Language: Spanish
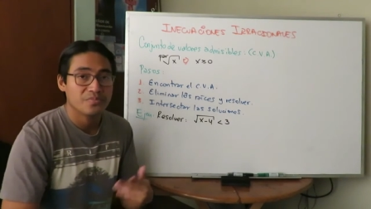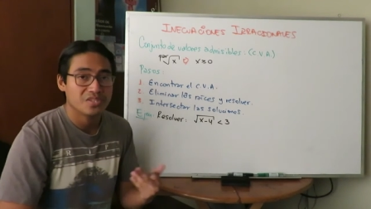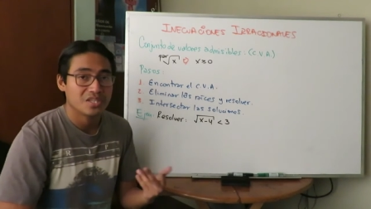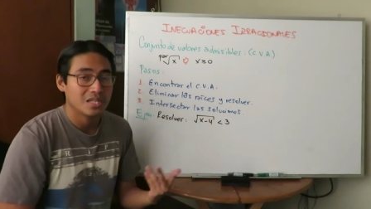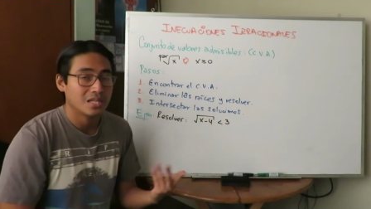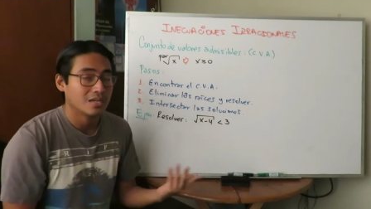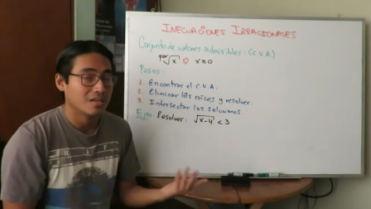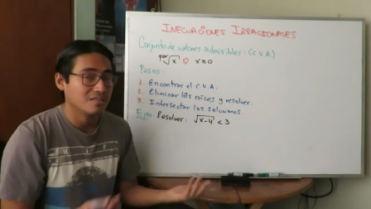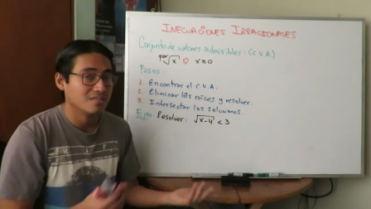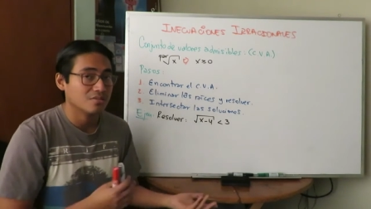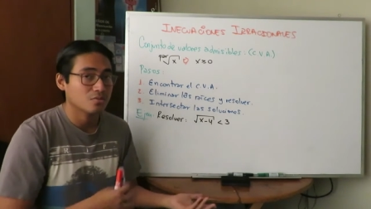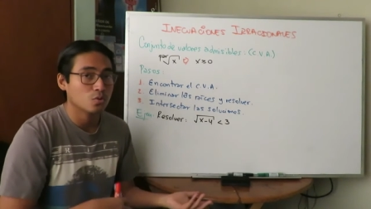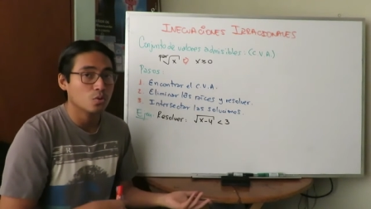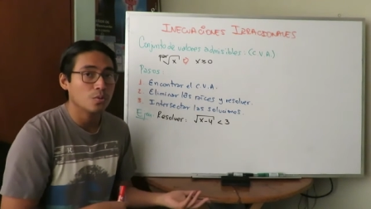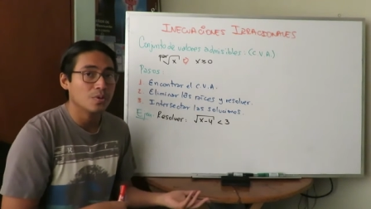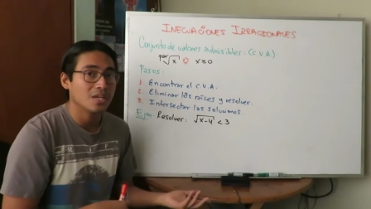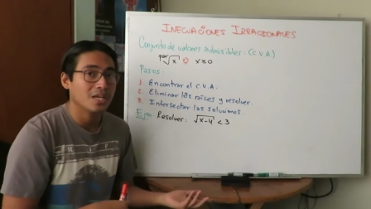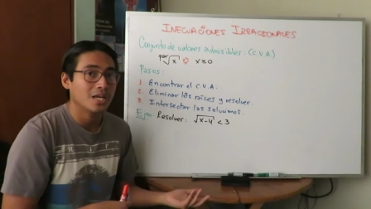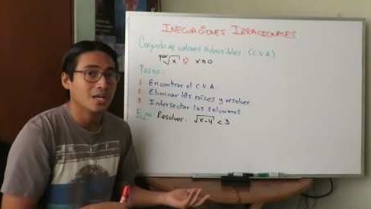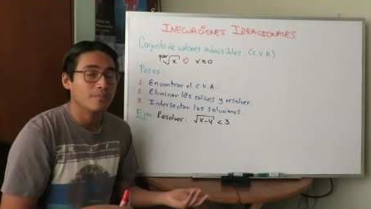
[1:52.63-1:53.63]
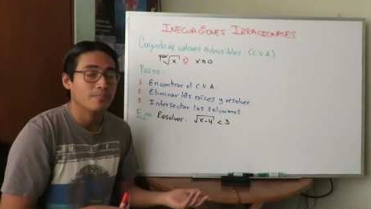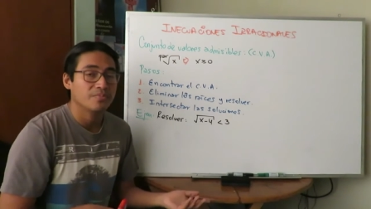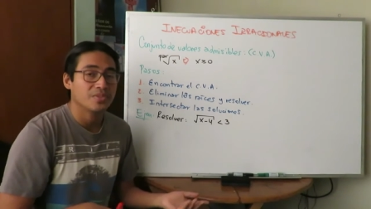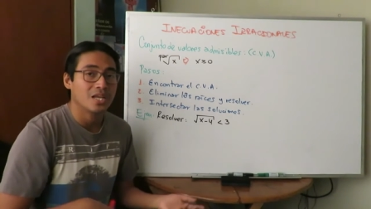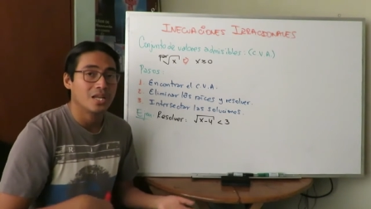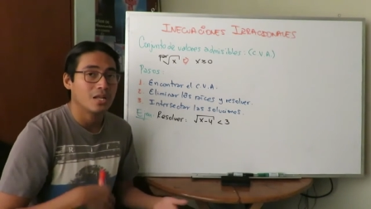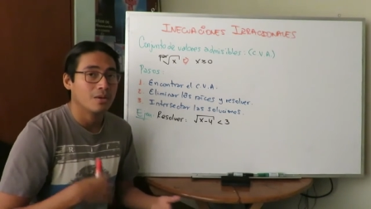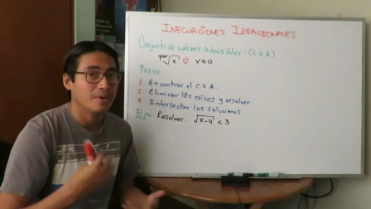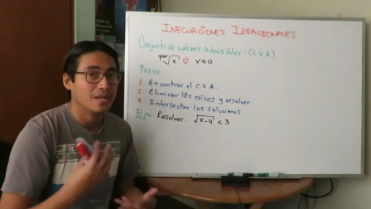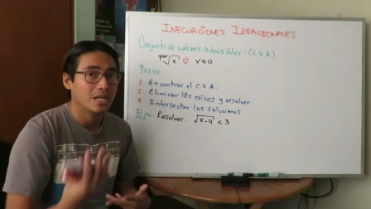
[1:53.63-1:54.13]
Si la raíz es cúbica,
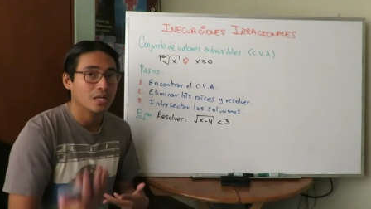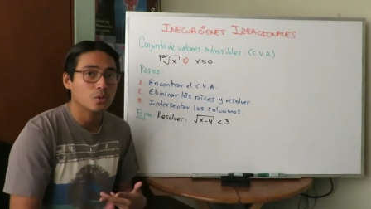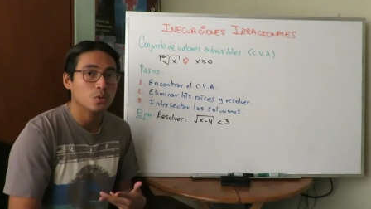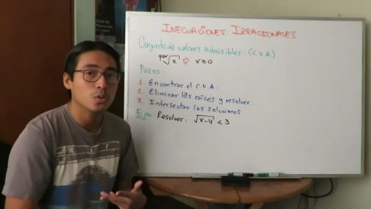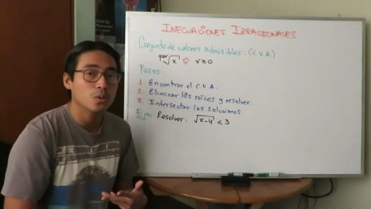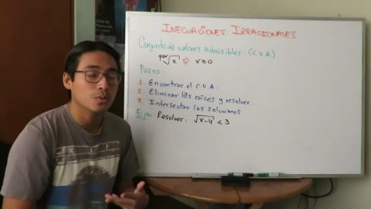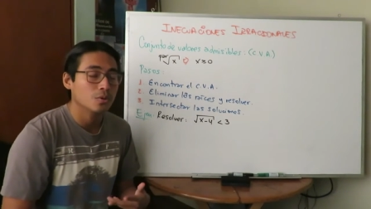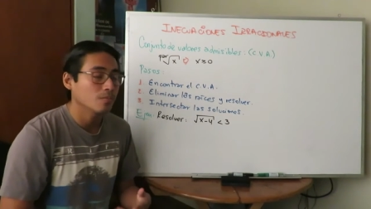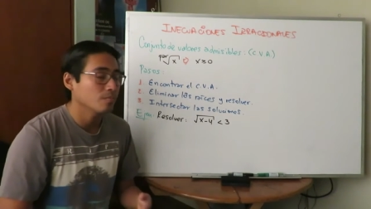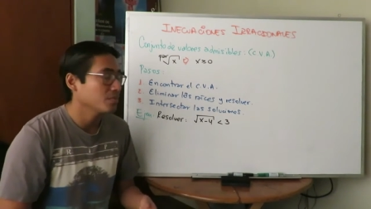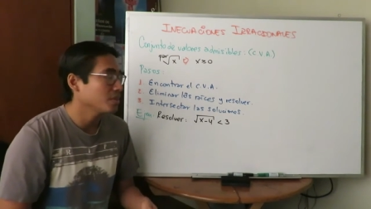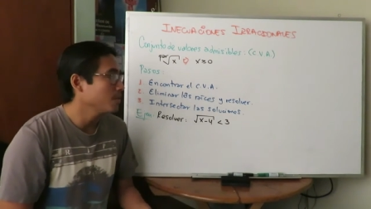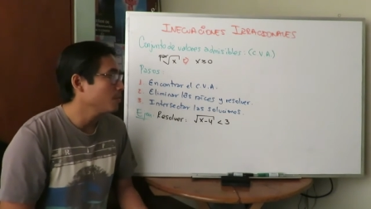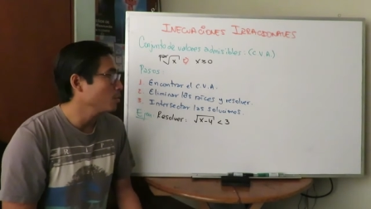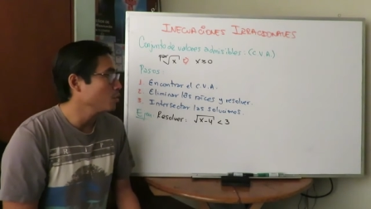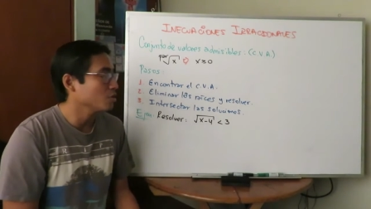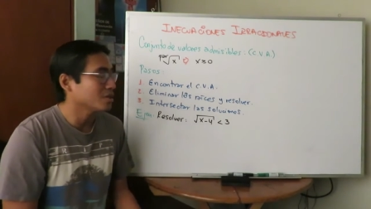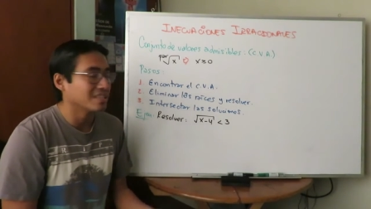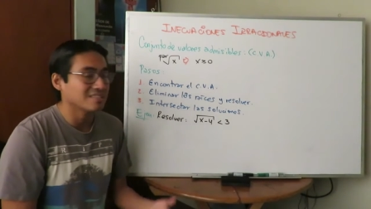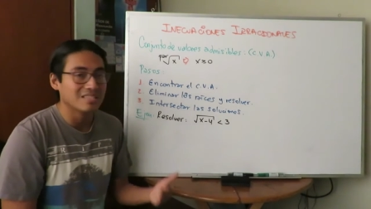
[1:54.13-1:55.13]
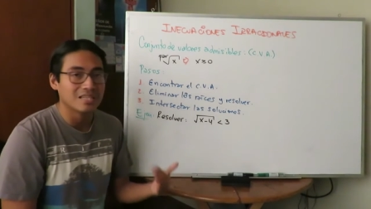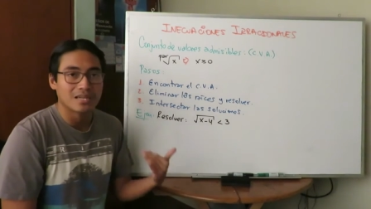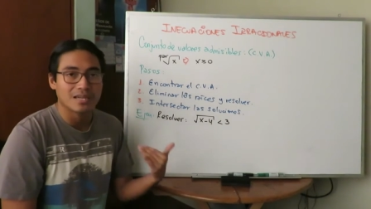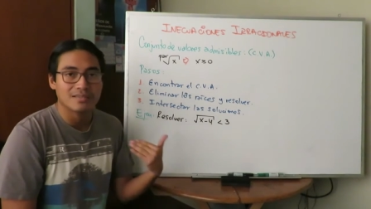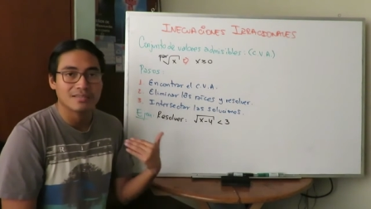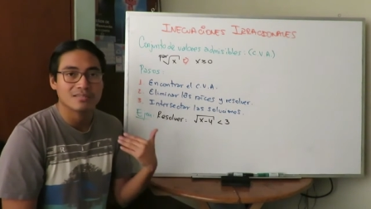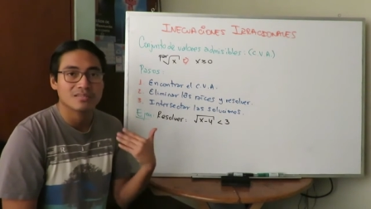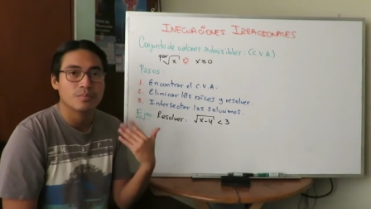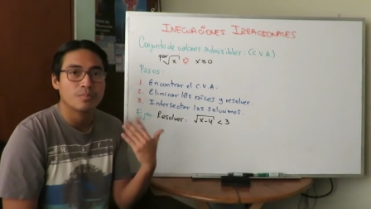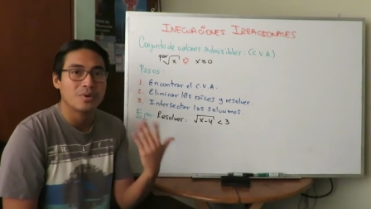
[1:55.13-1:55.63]
elevar al cubo. De modo que esas
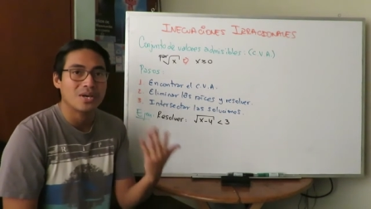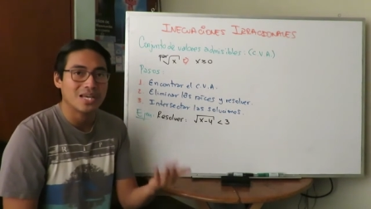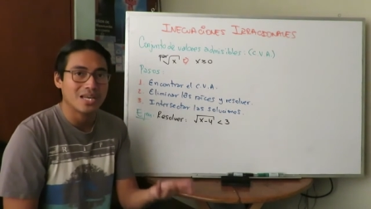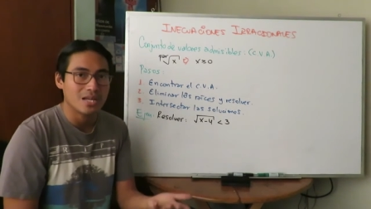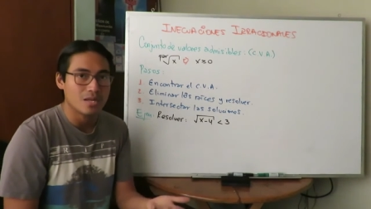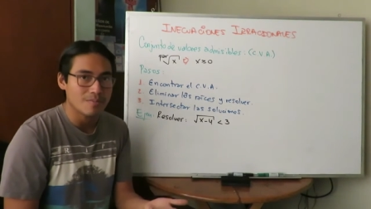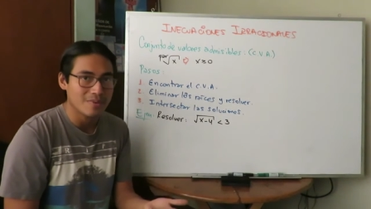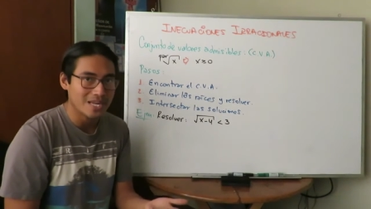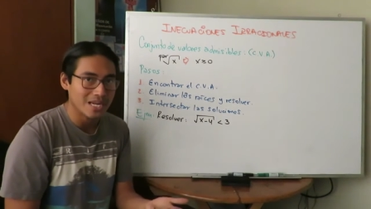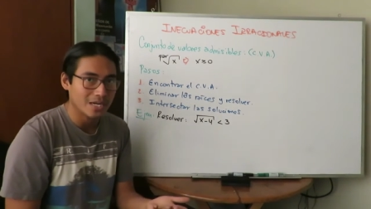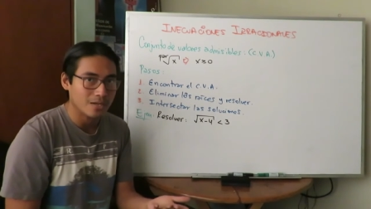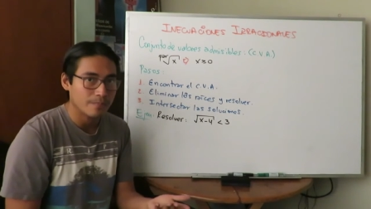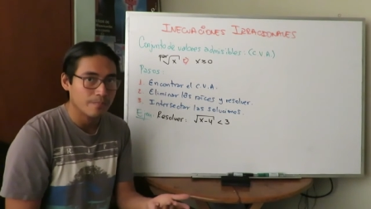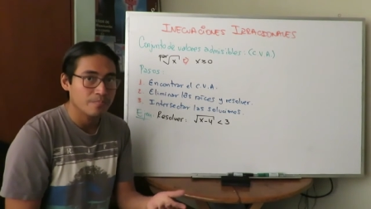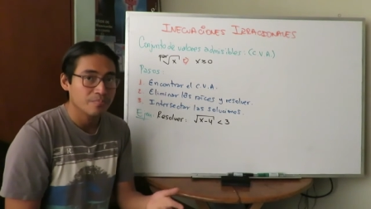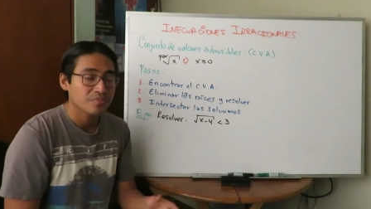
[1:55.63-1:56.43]
raíces se pueden eliminar.